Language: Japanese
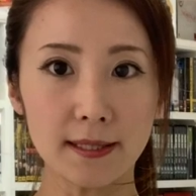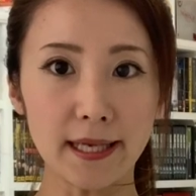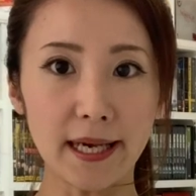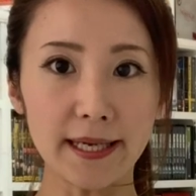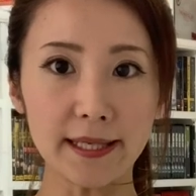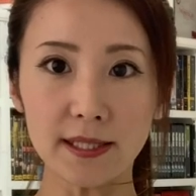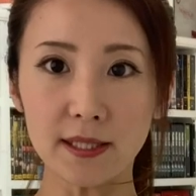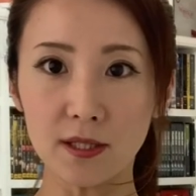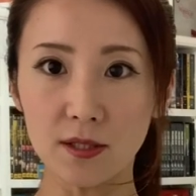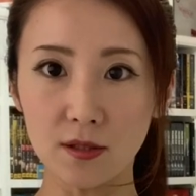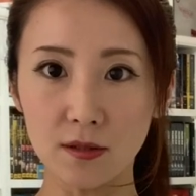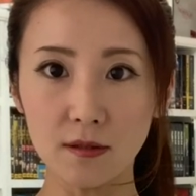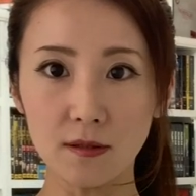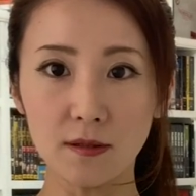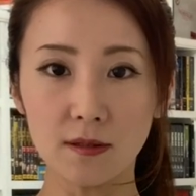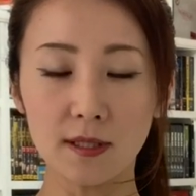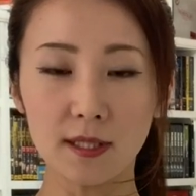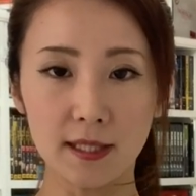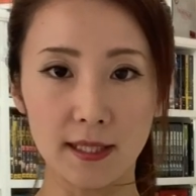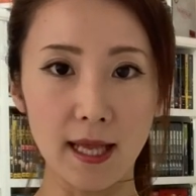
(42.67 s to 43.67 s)
採寸
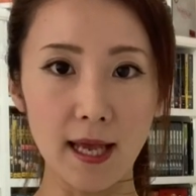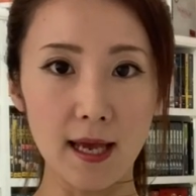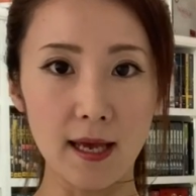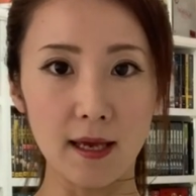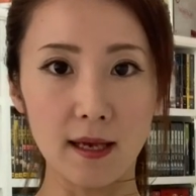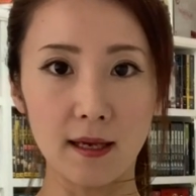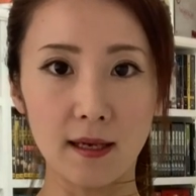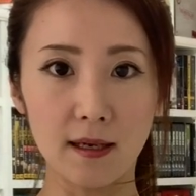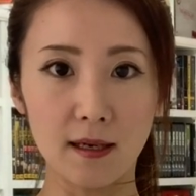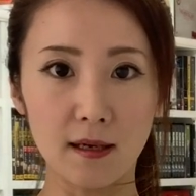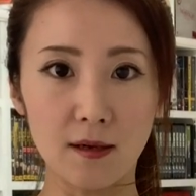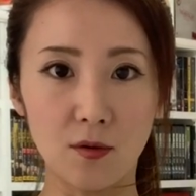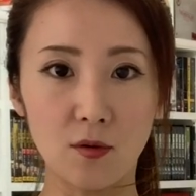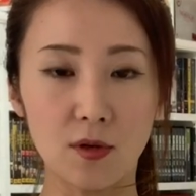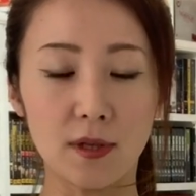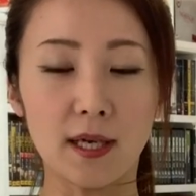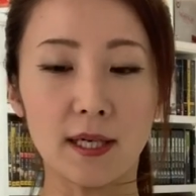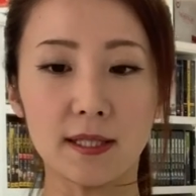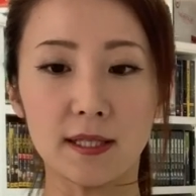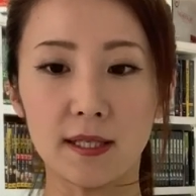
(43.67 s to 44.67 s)
して
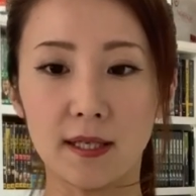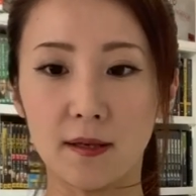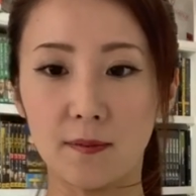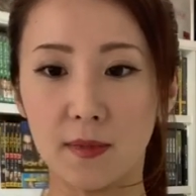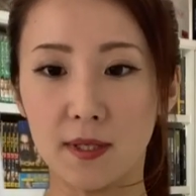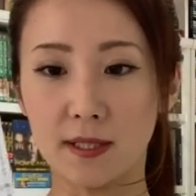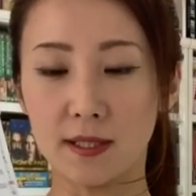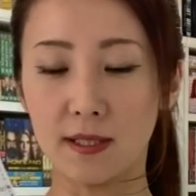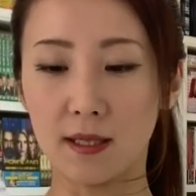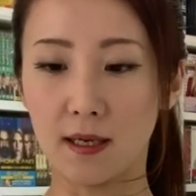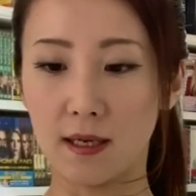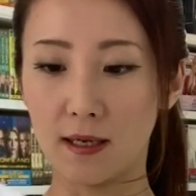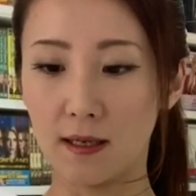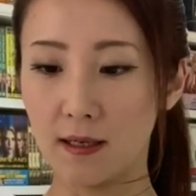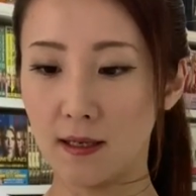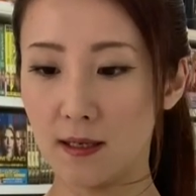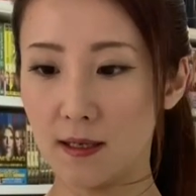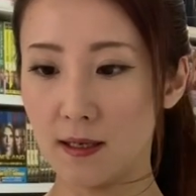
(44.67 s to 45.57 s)
オーダーしてきました。